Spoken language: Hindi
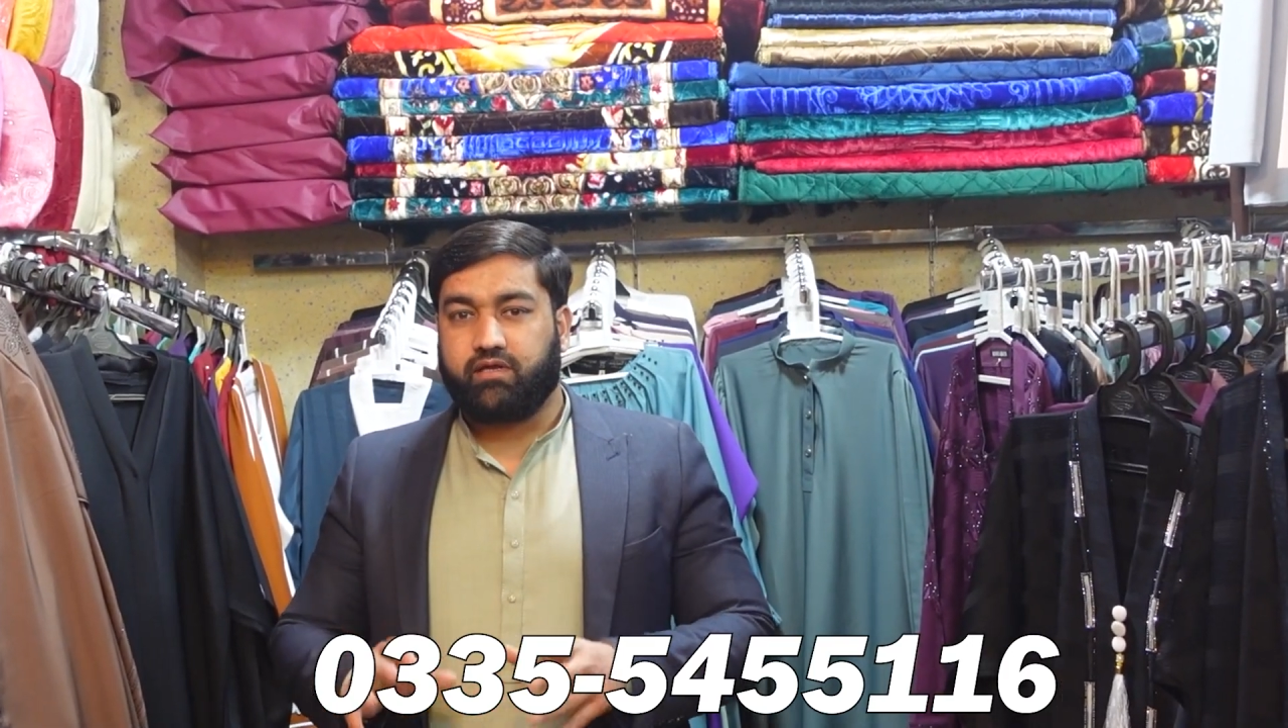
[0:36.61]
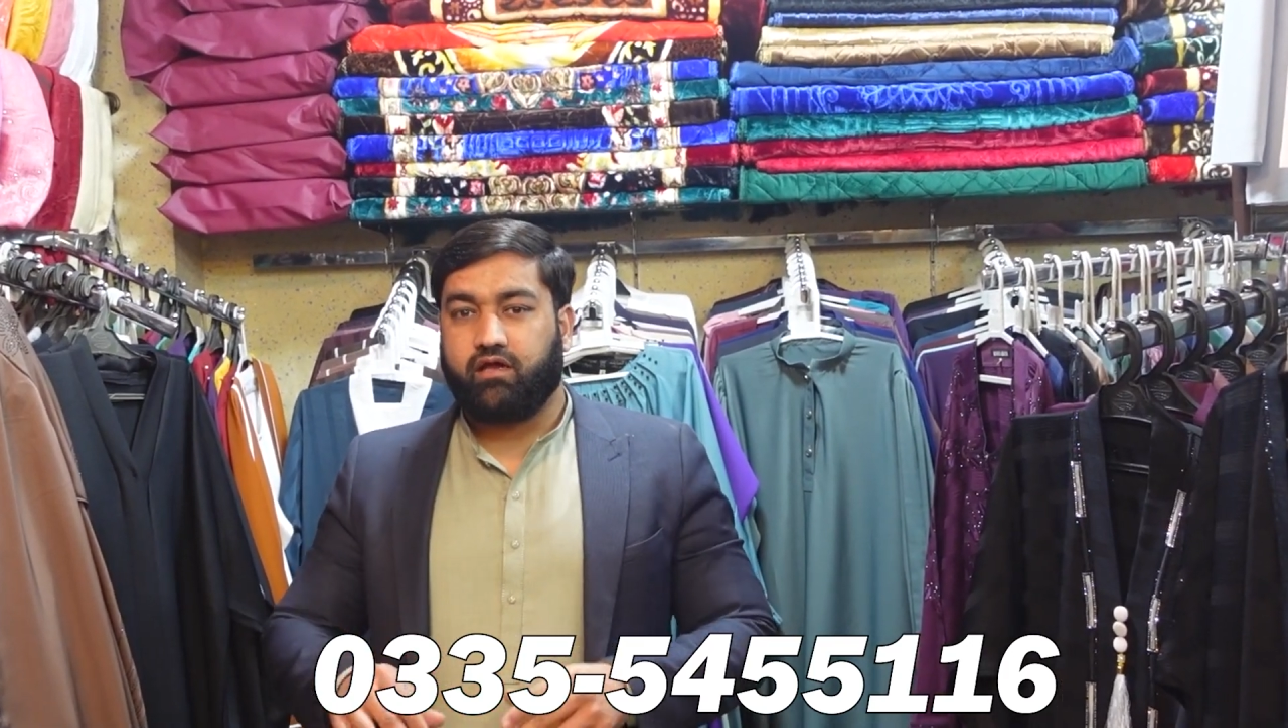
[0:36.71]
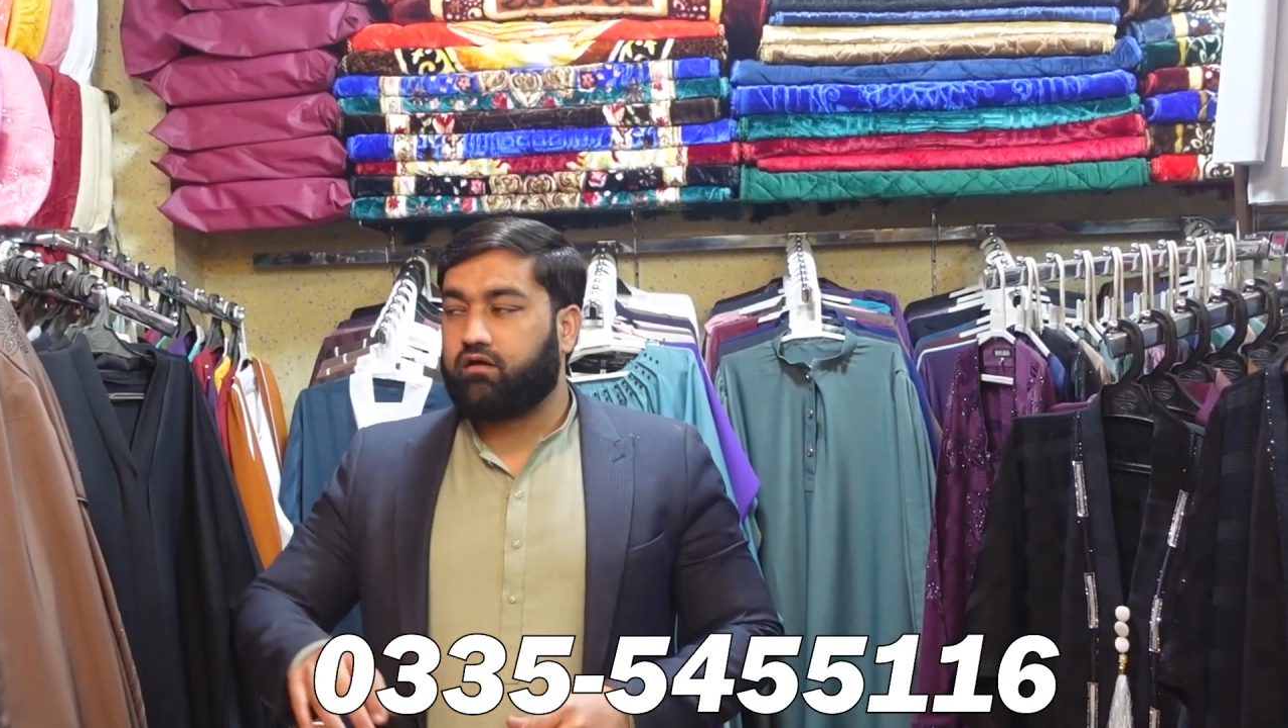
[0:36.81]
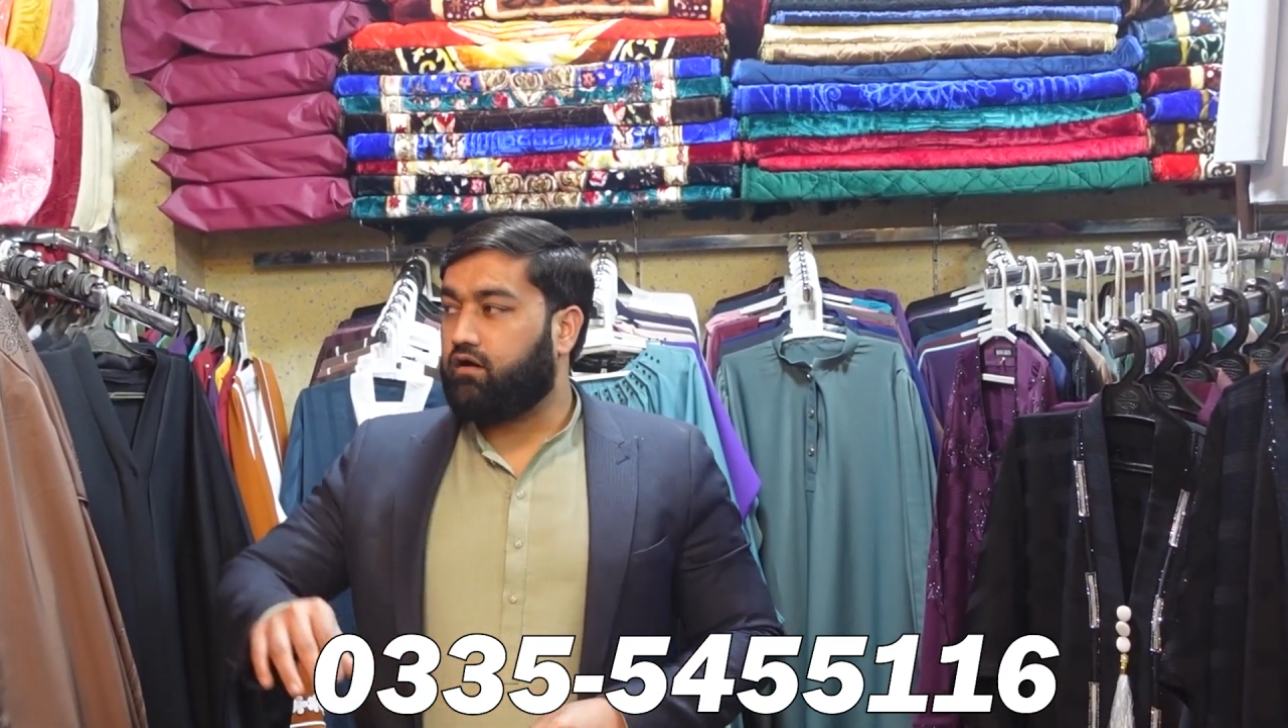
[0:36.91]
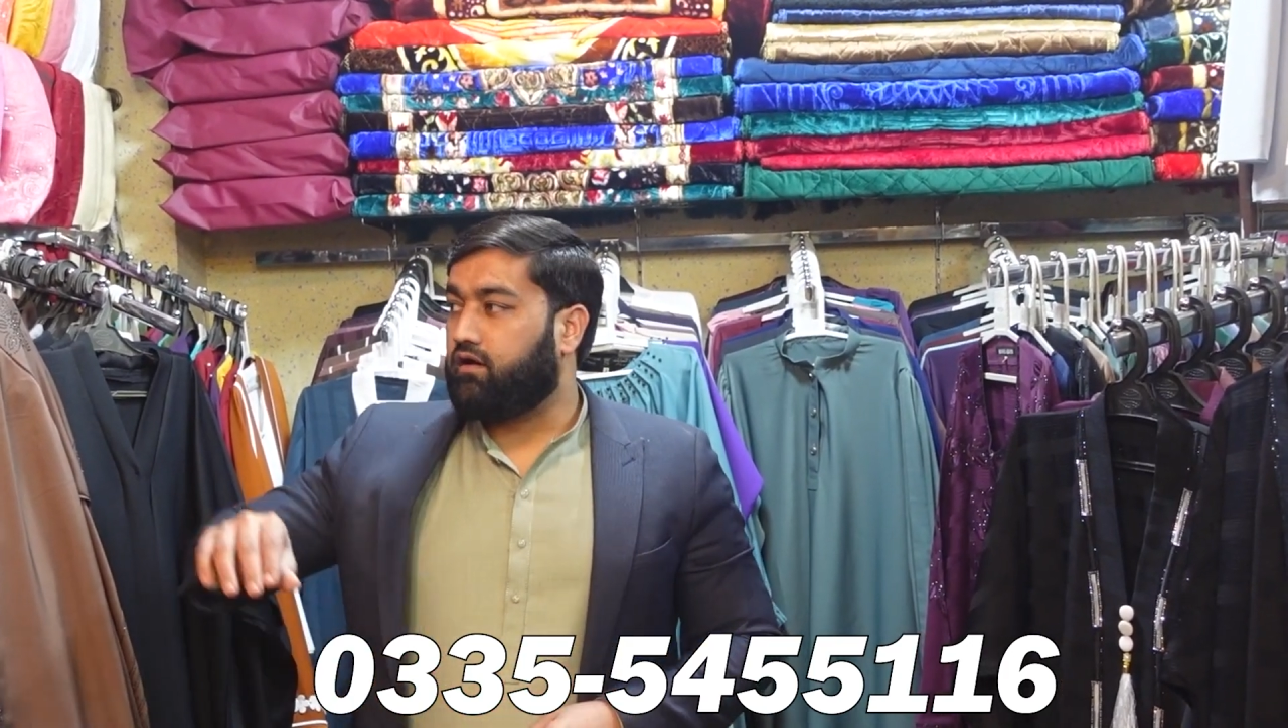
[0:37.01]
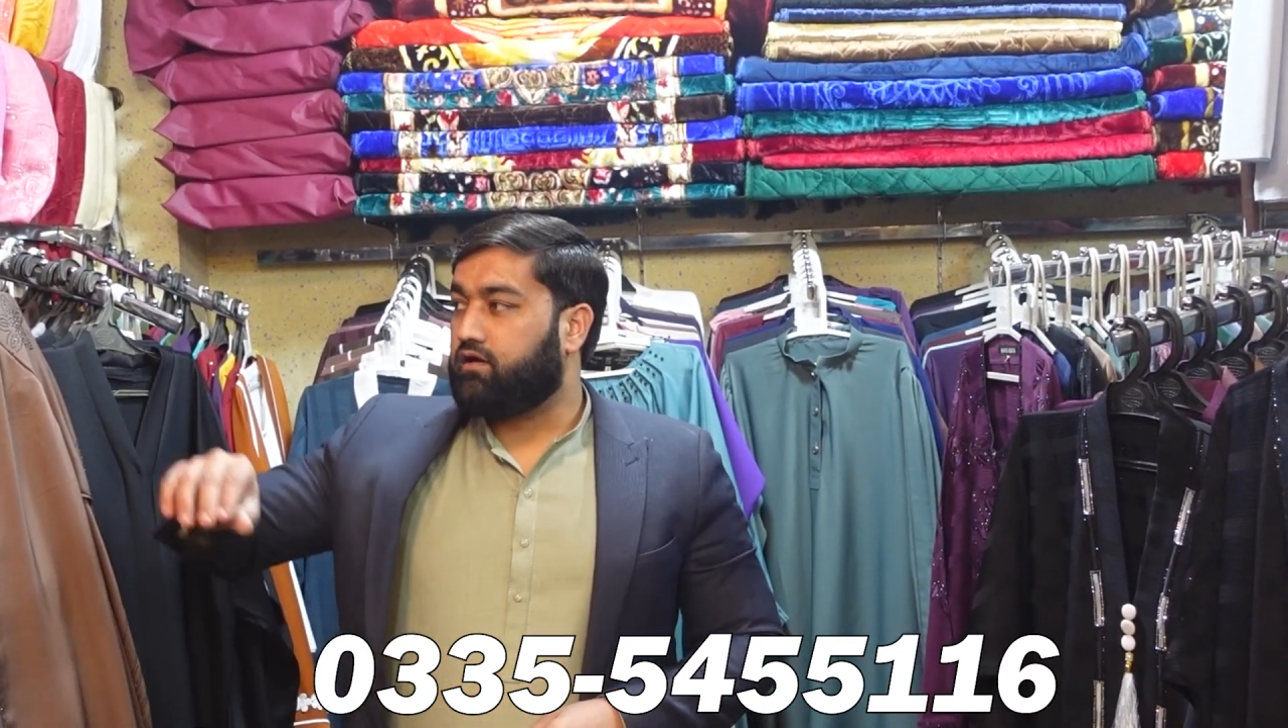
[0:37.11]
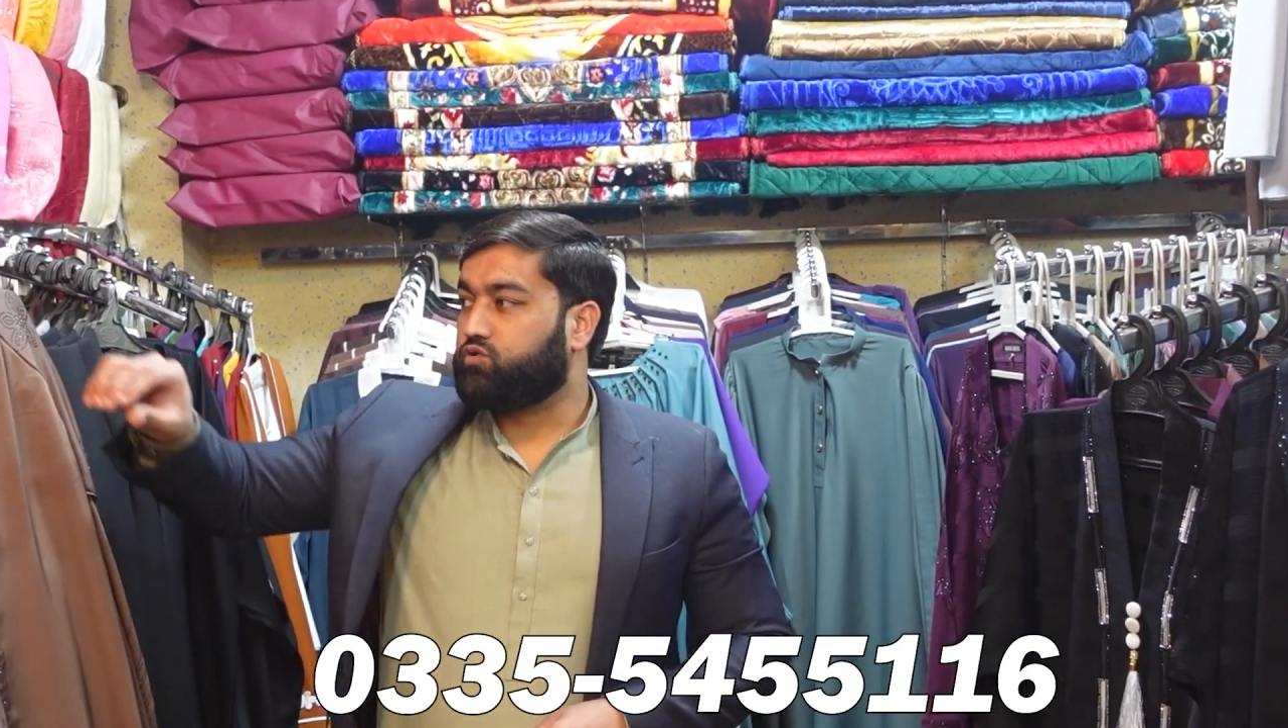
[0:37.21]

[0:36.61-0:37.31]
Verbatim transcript: के uh,